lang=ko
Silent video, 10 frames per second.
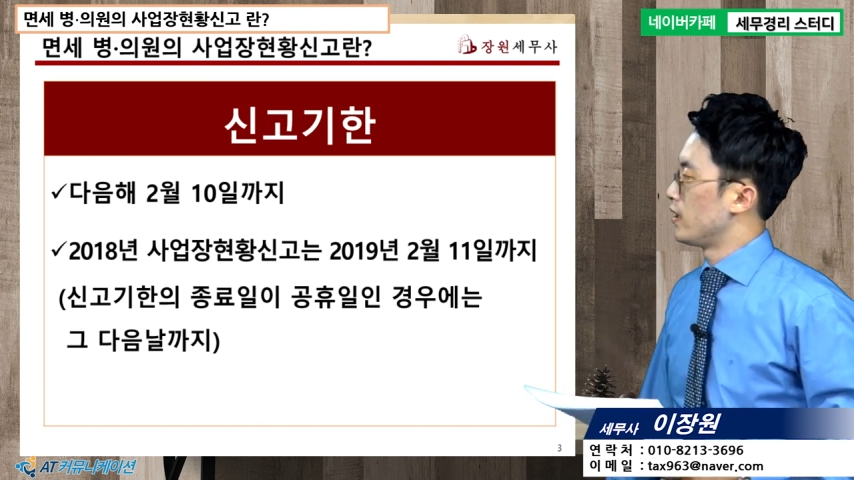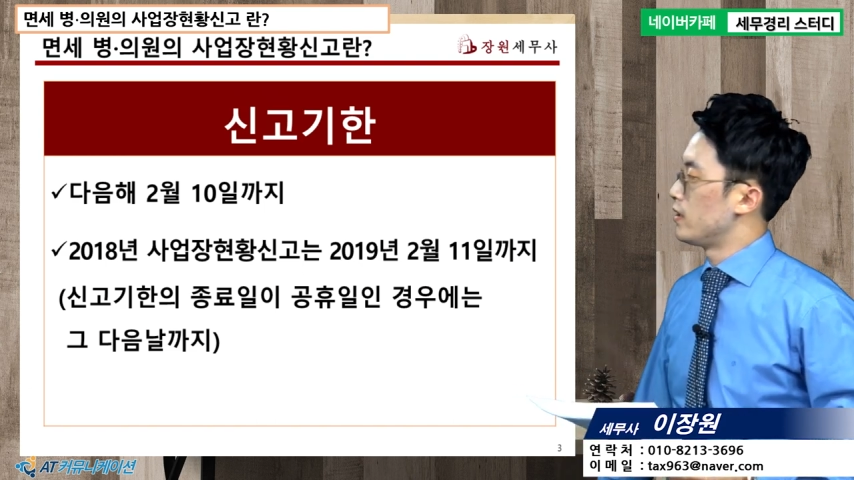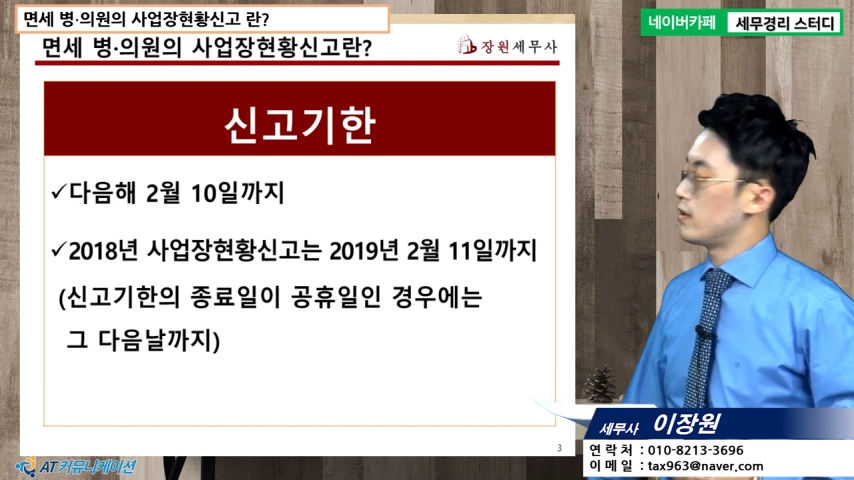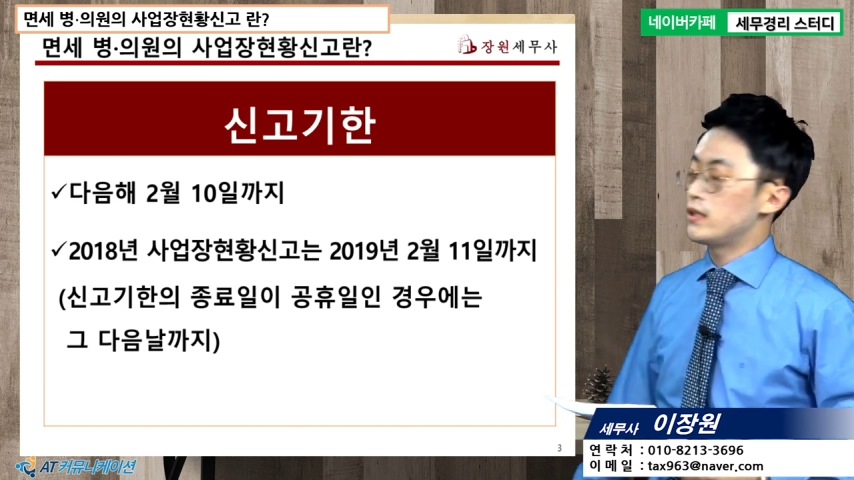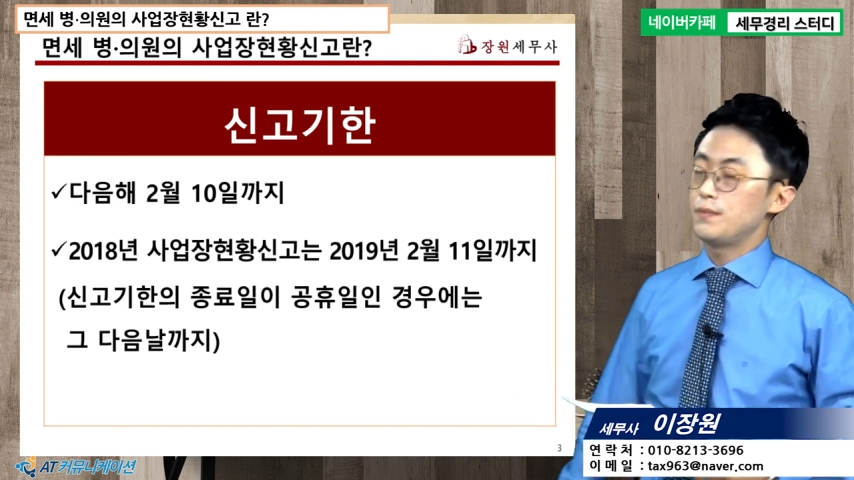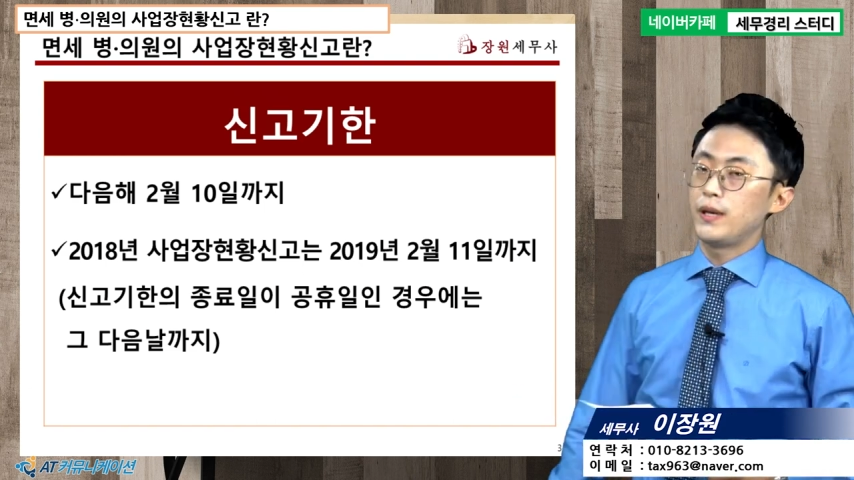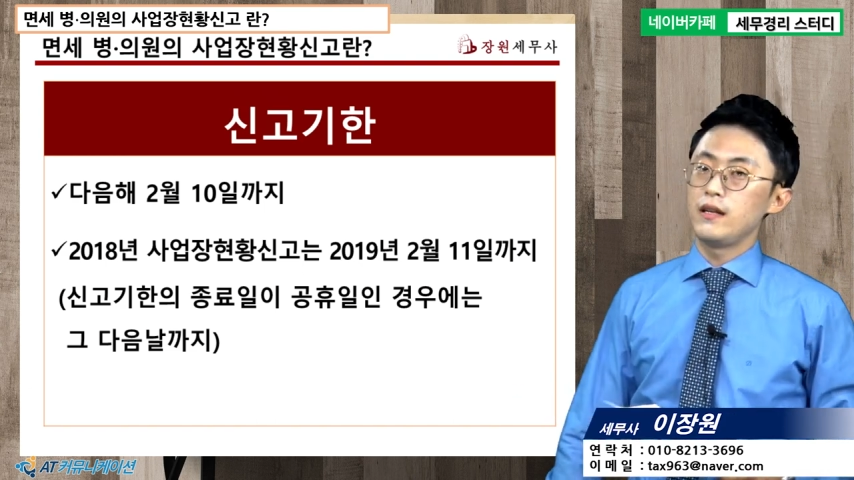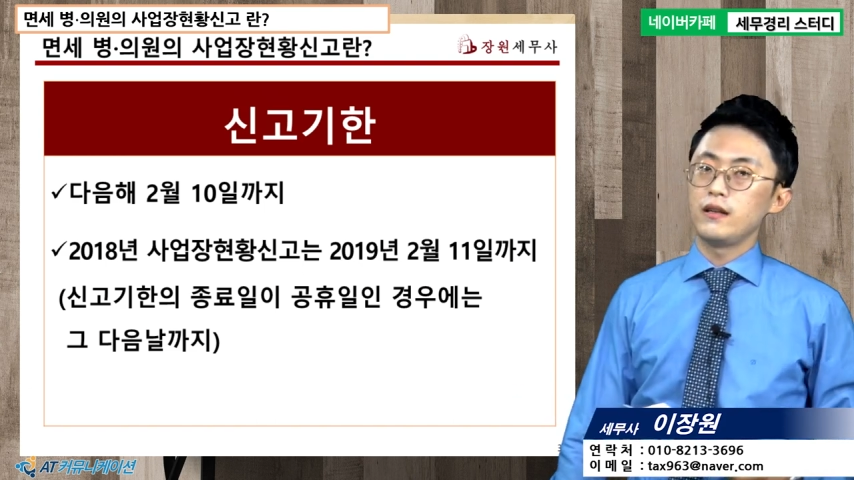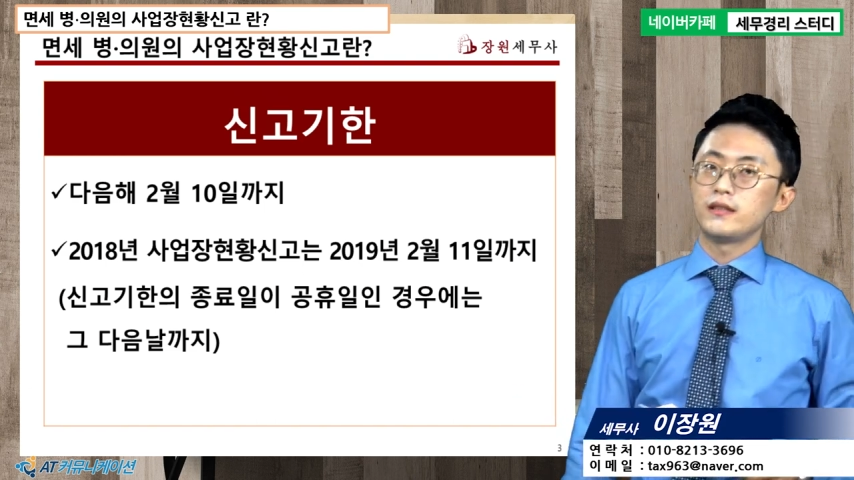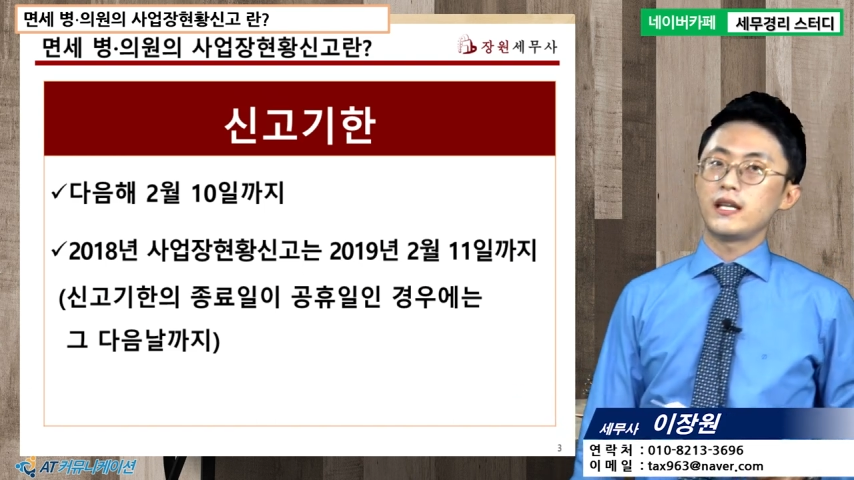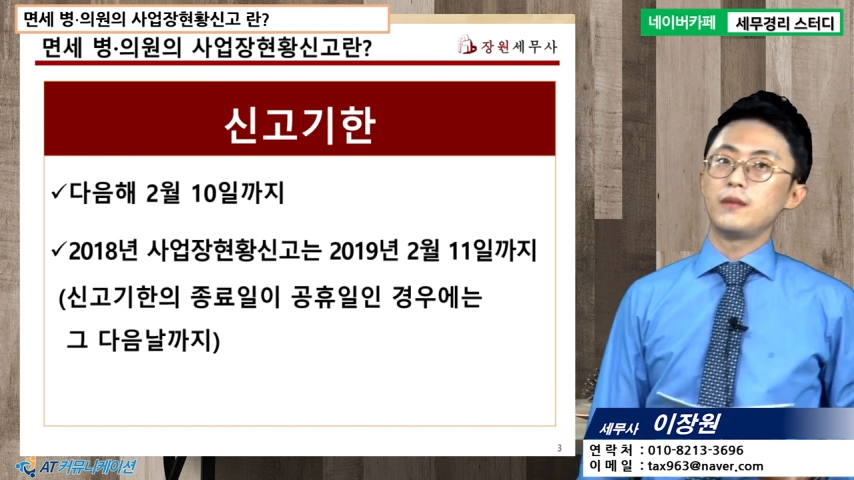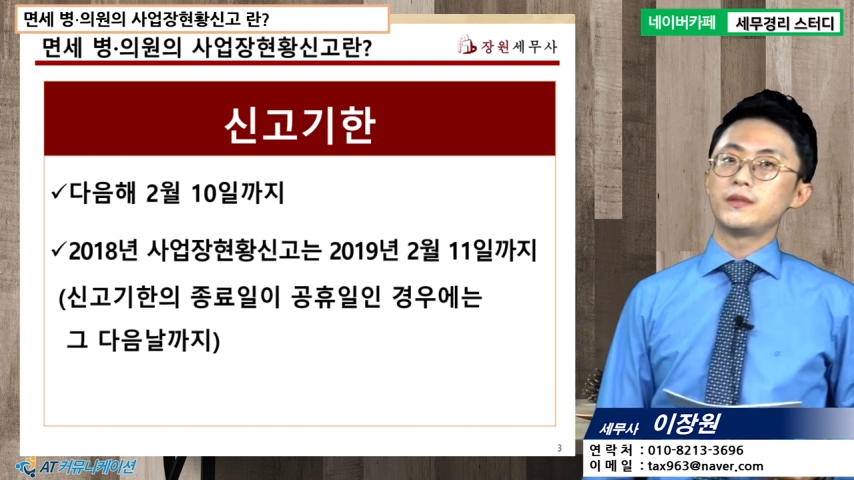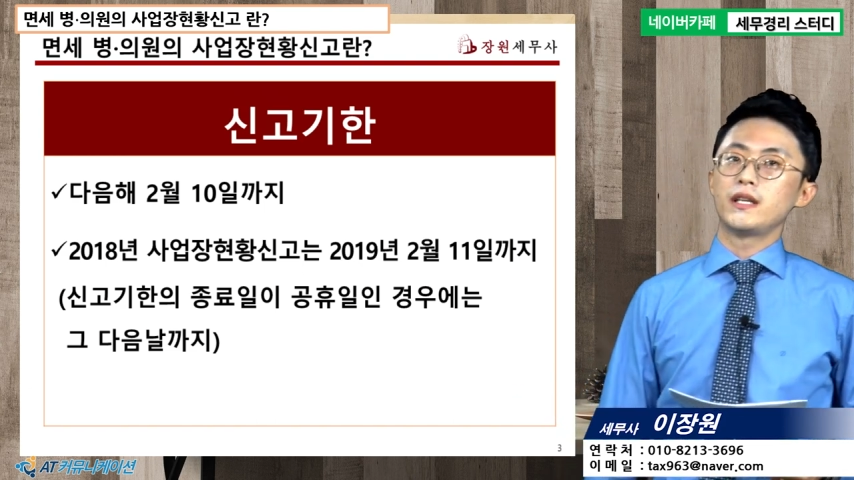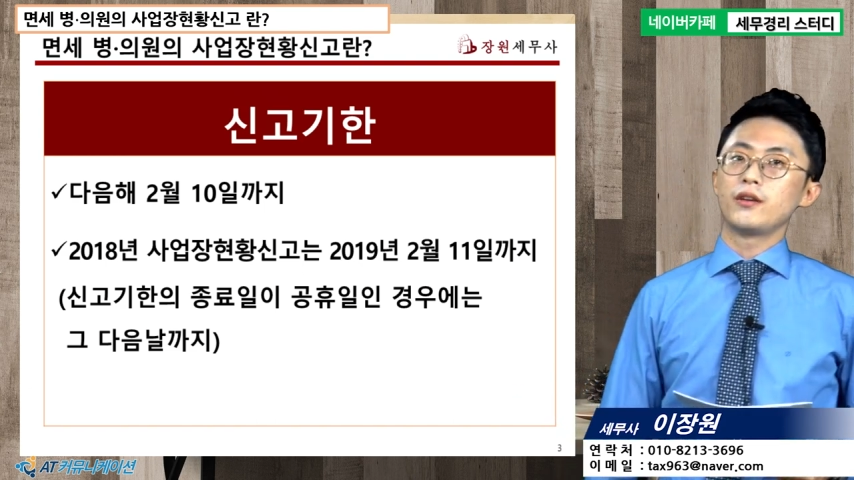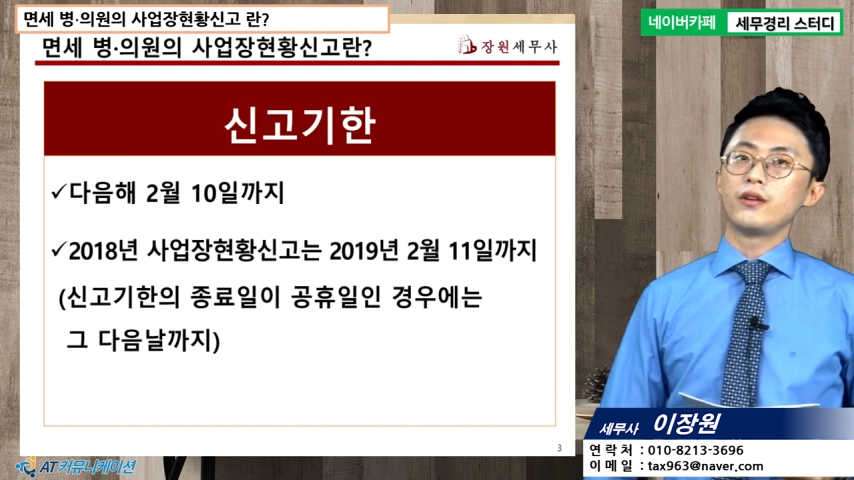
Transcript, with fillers: 2018년 사업장